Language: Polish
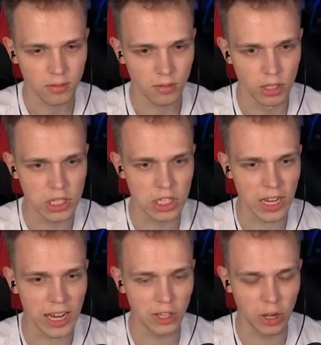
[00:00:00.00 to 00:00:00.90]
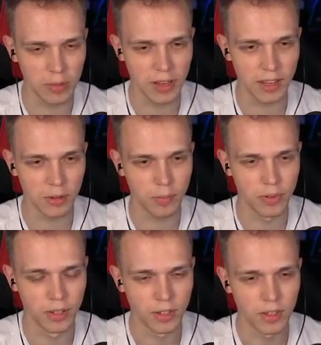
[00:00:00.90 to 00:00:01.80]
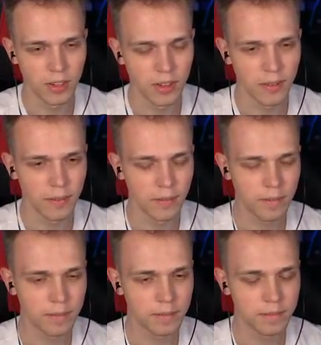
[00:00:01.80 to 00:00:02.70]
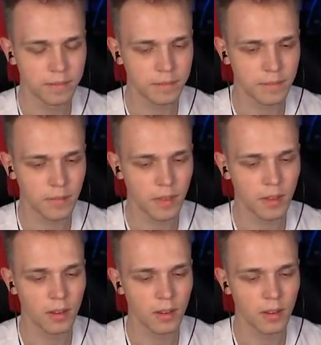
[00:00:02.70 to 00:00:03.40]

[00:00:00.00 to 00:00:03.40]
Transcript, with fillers: nie strzelaj do mnie, no... Czy ty myślałeś, że cię wypuszczę